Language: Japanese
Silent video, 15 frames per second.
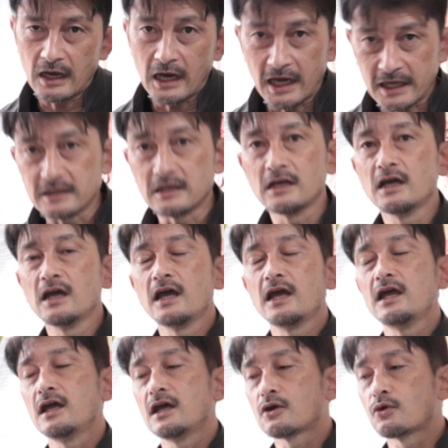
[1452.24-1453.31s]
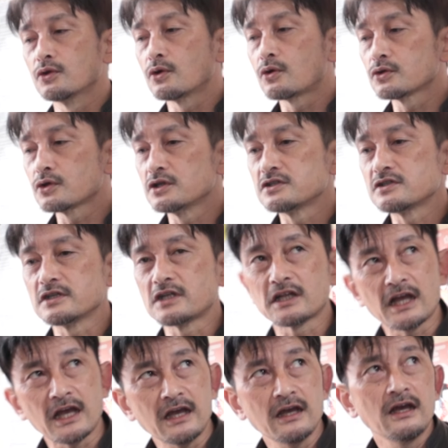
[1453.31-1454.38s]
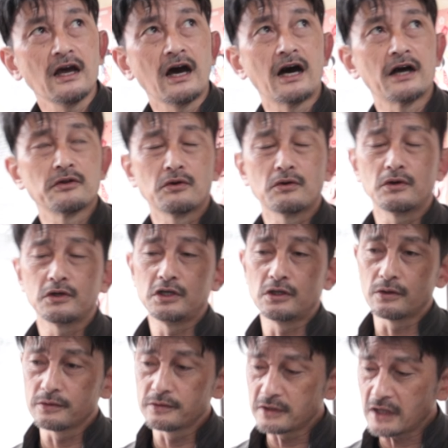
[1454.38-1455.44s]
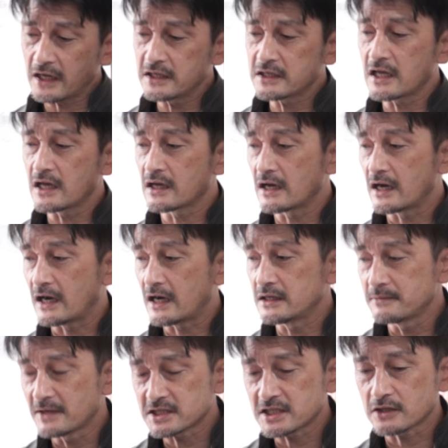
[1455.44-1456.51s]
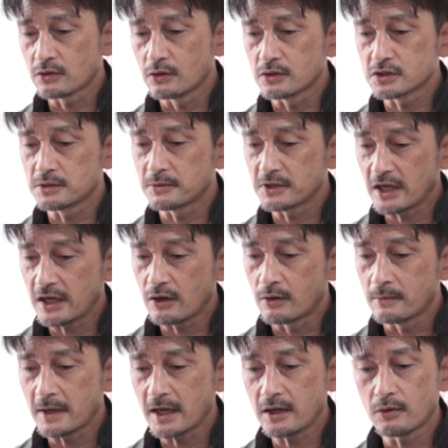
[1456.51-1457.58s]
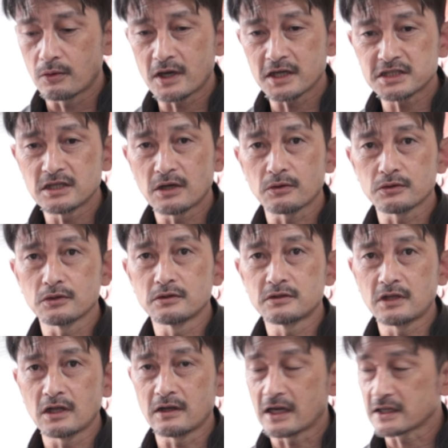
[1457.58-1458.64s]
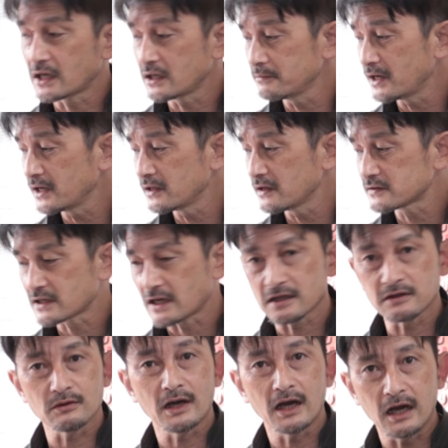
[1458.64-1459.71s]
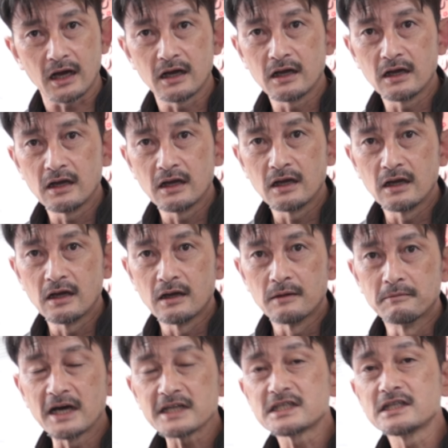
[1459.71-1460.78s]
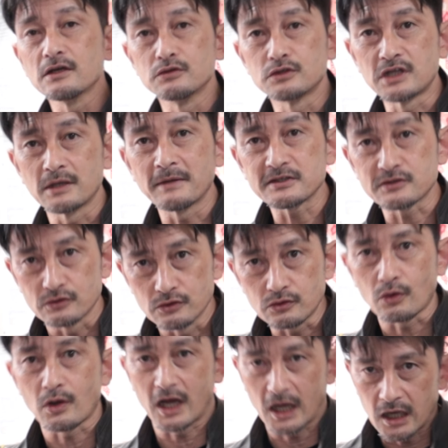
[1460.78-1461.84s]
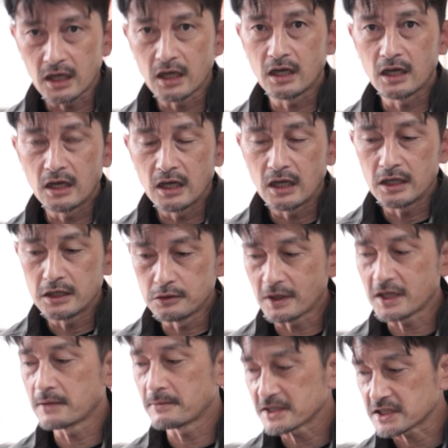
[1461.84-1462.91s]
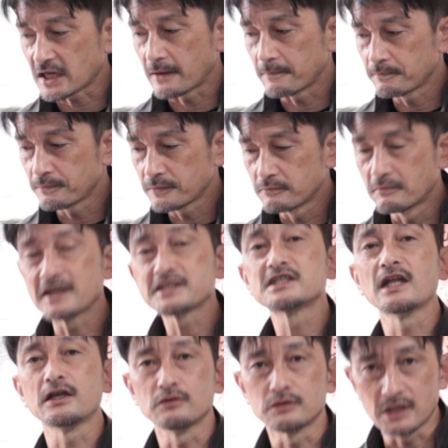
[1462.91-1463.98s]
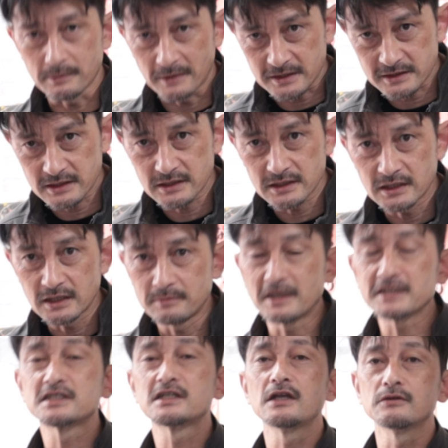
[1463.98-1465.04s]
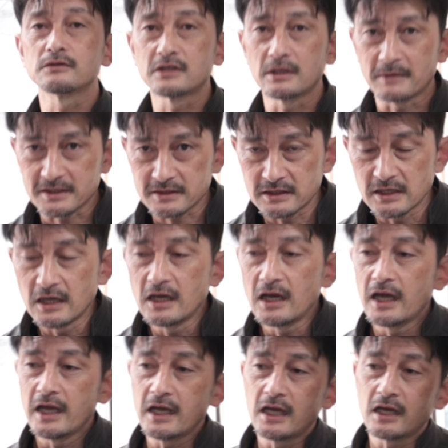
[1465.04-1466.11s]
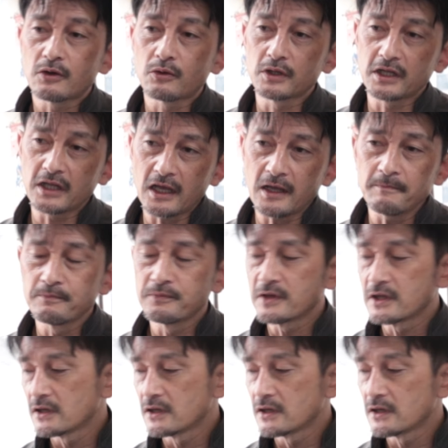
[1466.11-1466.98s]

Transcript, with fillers: はい、このことについてね、いろんな意見がありました。当時もね、お前おかしなこと言ってる、当たり前ですかとか、マジで言ってますとか言われました。マジで言ってます。マジで言ってます。これね、